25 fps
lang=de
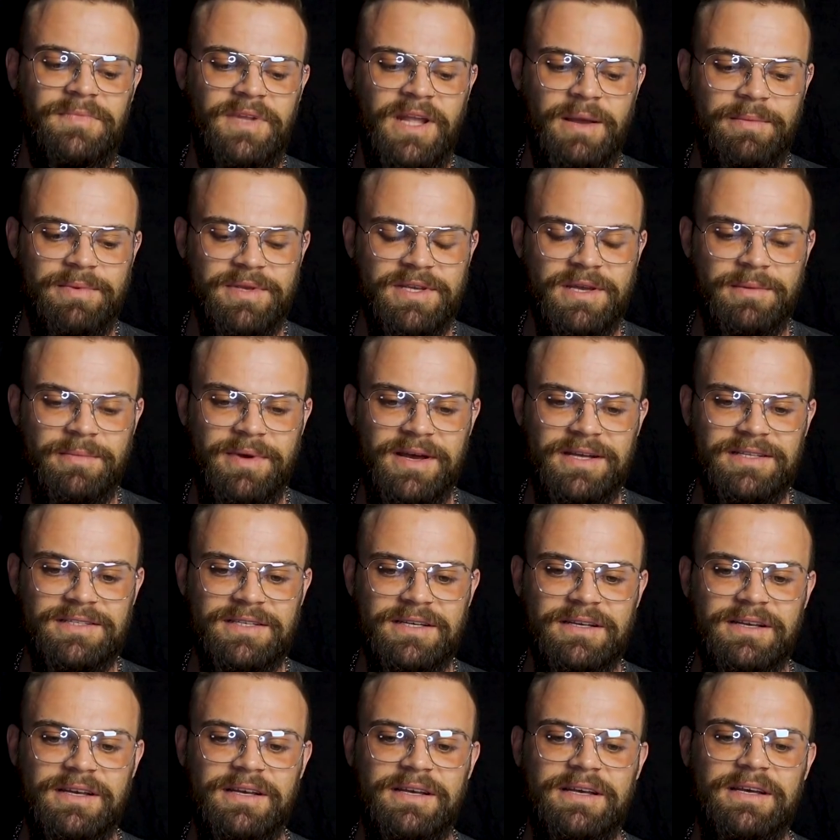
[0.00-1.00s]
Habe ich
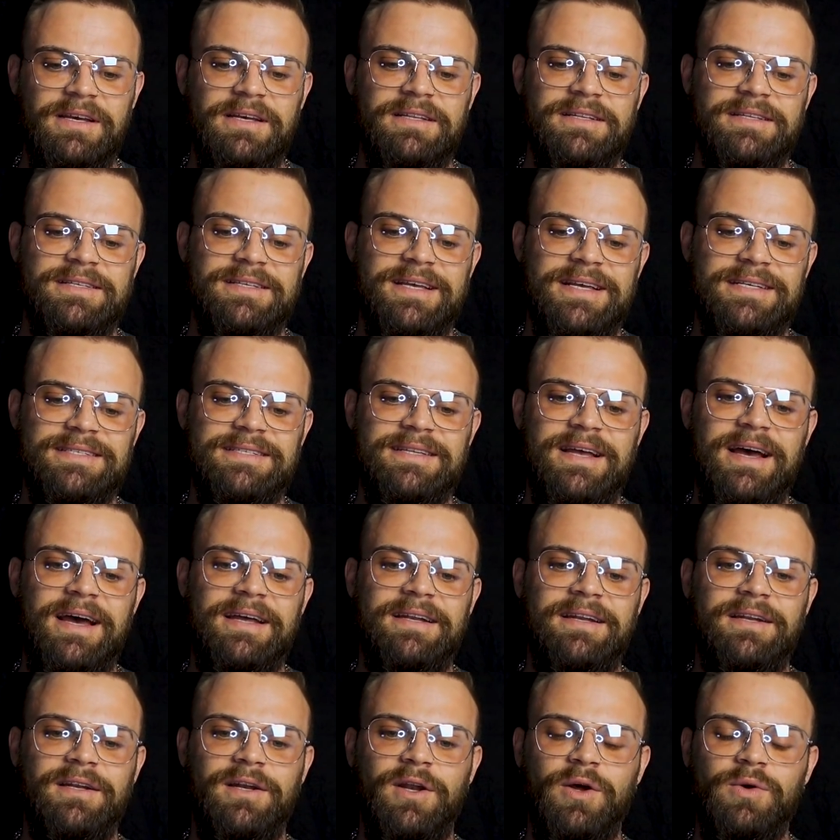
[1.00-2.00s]
gemacht. Das heißt,
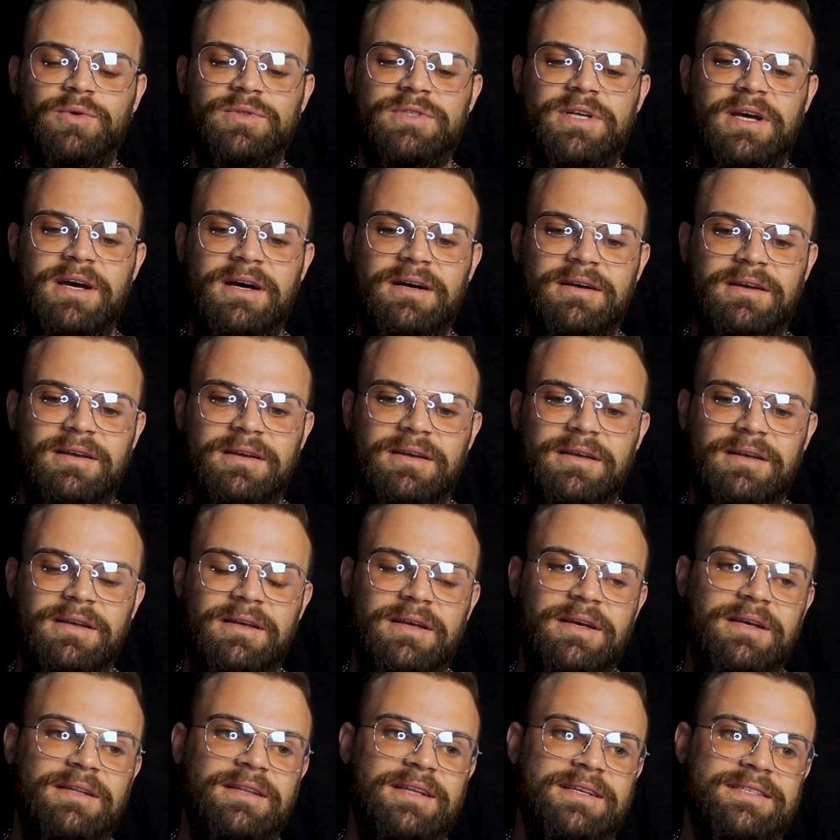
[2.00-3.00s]
einen Low-Tag,
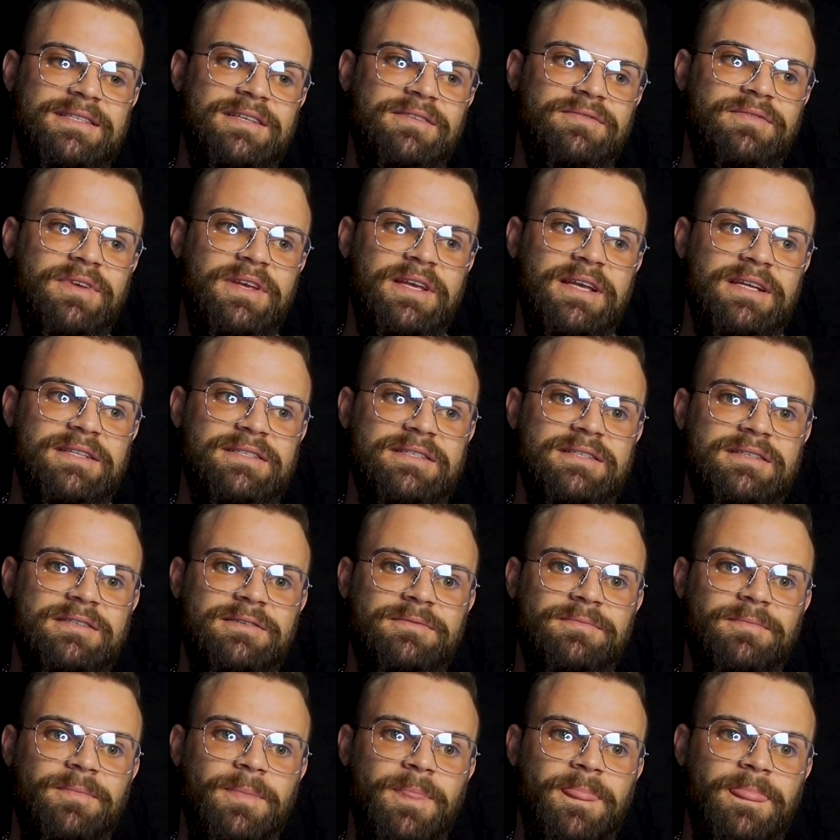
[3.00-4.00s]
da sind wir
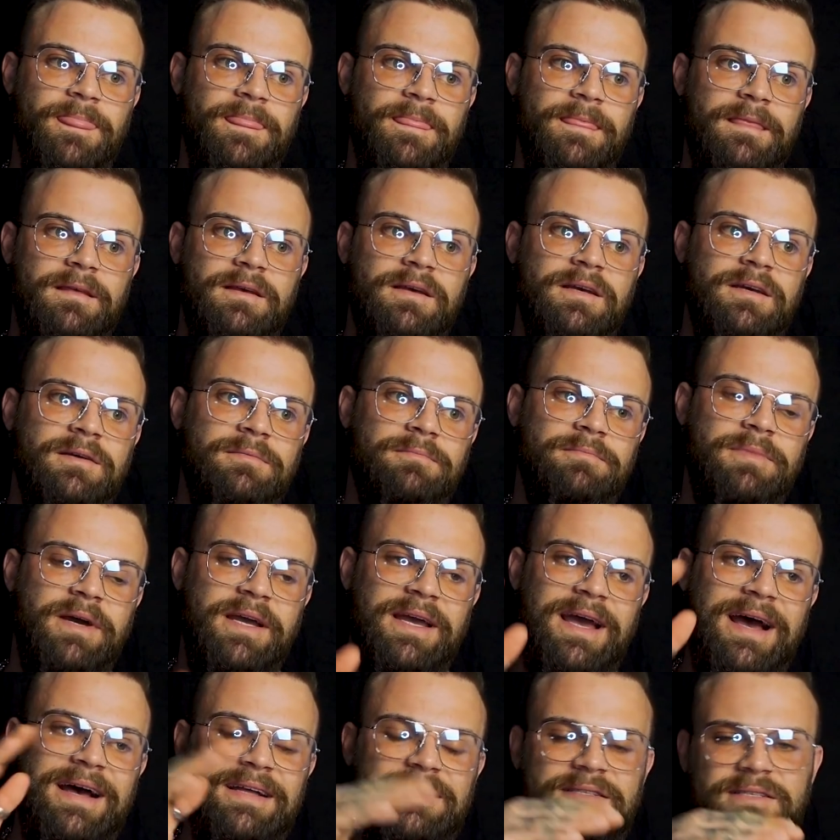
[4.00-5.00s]
jetzt ähm,
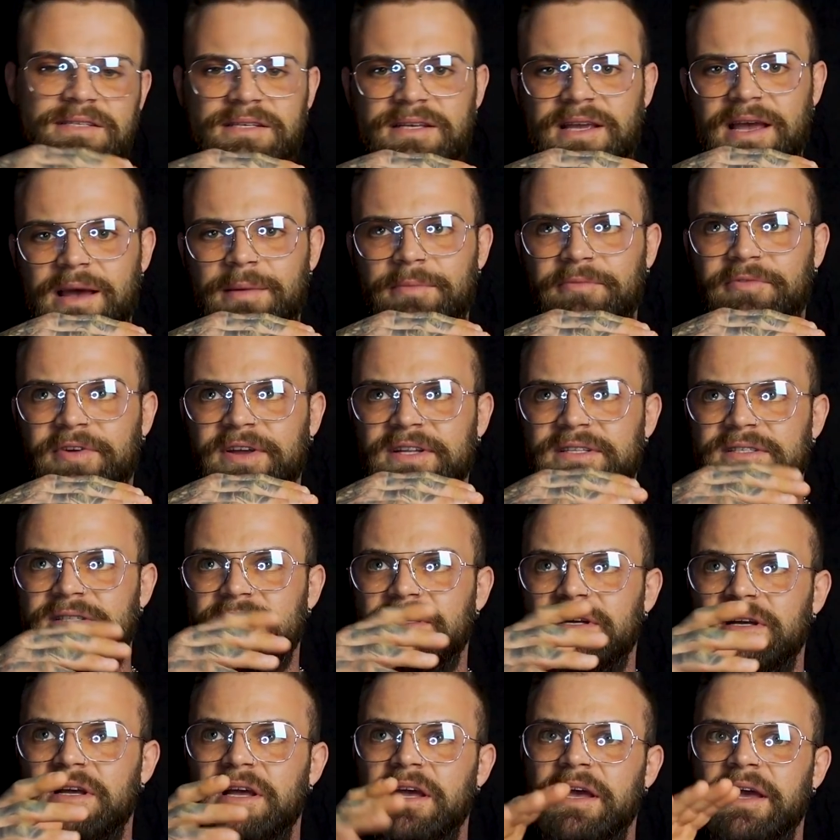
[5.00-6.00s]
bei 80 Gramm
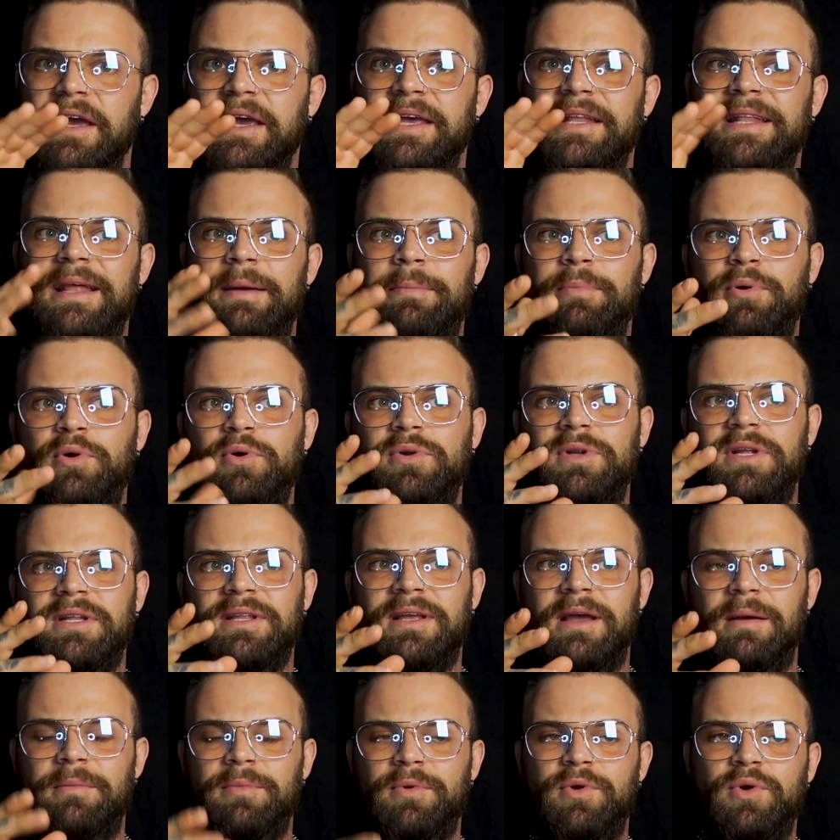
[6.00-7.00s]
Fett, knapp
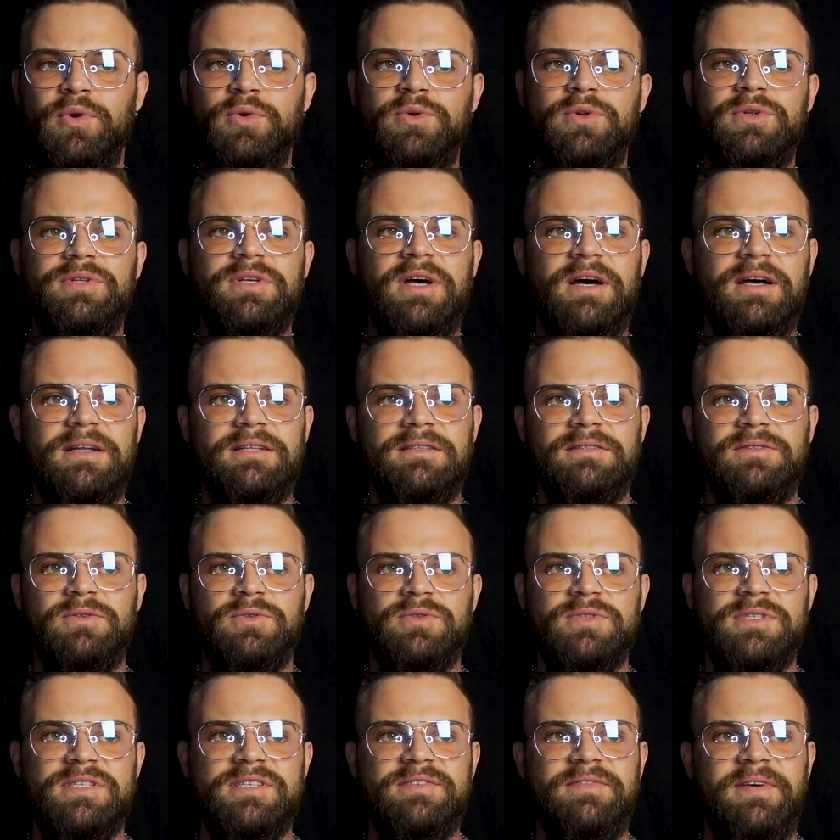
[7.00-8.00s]
100 Gramm Kohlenhydraten
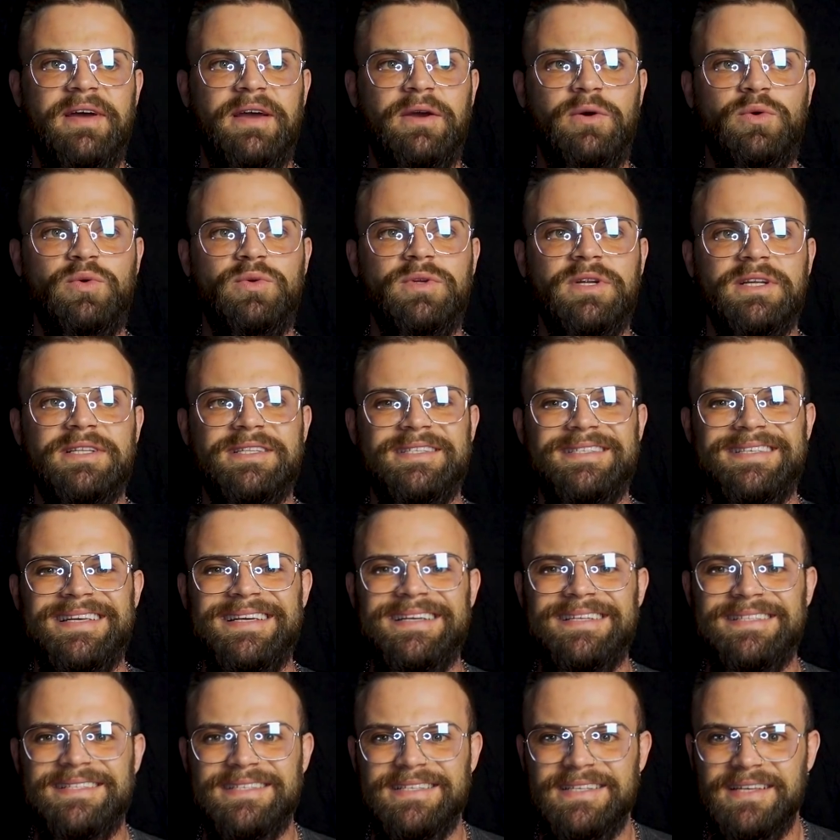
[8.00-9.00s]
und
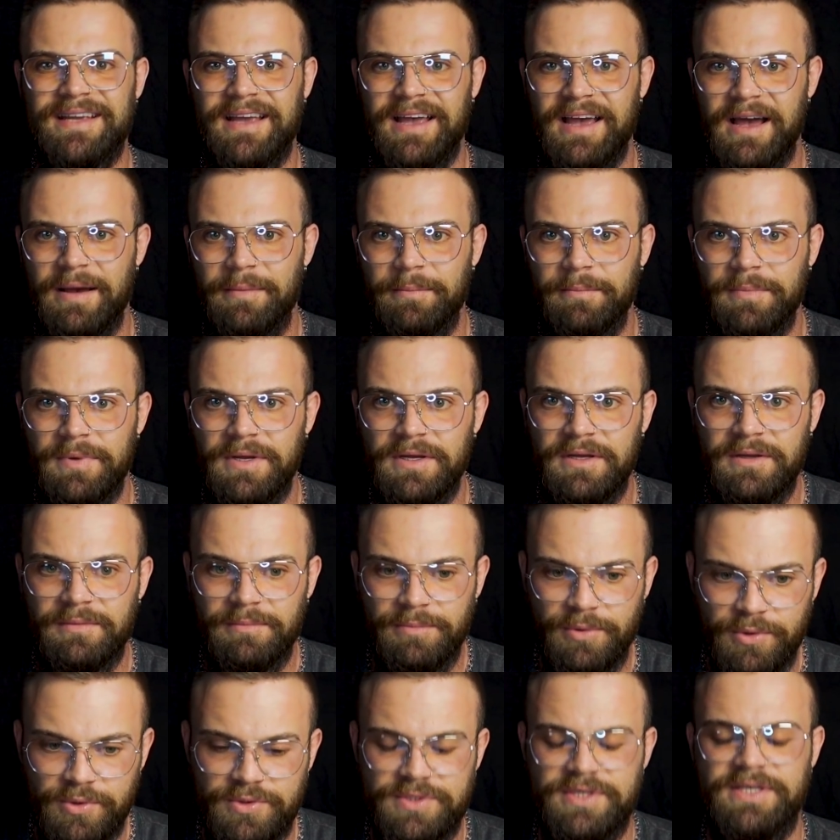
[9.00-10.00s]
260 Gramm
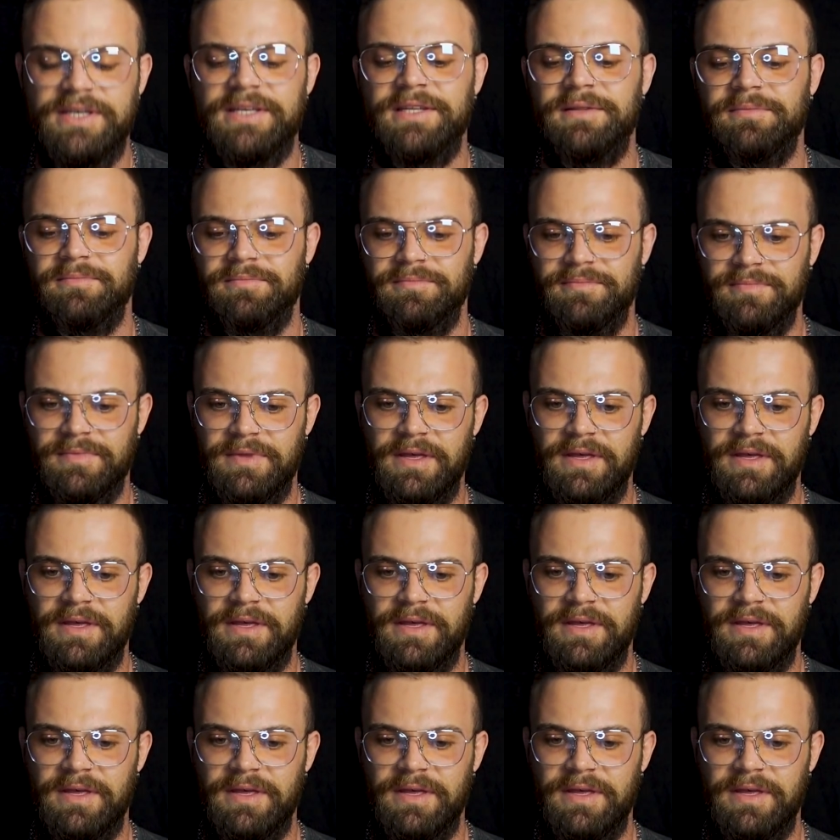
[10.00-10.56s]
Protein.